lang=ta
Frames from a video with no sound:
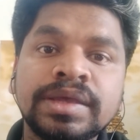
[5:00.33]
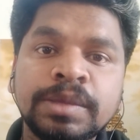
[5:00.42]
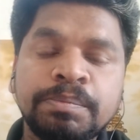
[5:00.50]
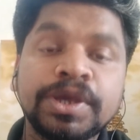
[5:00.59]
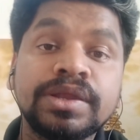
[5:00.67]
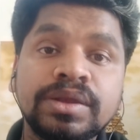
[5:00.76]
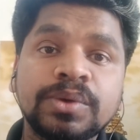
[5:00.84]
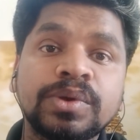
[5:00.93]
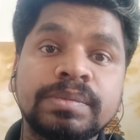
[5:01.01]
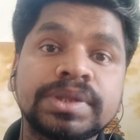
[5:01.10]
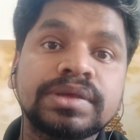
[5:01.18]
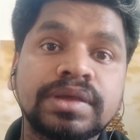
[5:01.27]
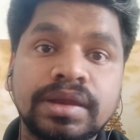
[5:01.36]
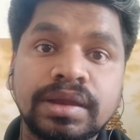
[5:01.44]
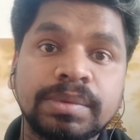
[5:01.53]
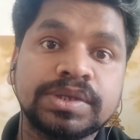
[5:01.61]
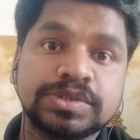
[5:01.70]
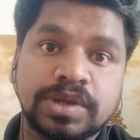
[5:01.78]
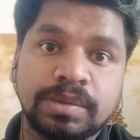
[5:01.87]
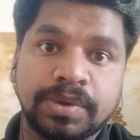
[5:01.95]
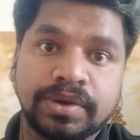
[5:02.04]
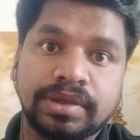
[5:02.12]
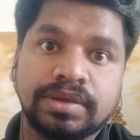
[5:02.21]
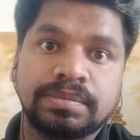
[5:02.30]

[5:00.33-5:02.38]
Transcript: இப்போ இந்த குடும்பத்துக்கு என்ன பதில் சொல்ல போகிறீங்க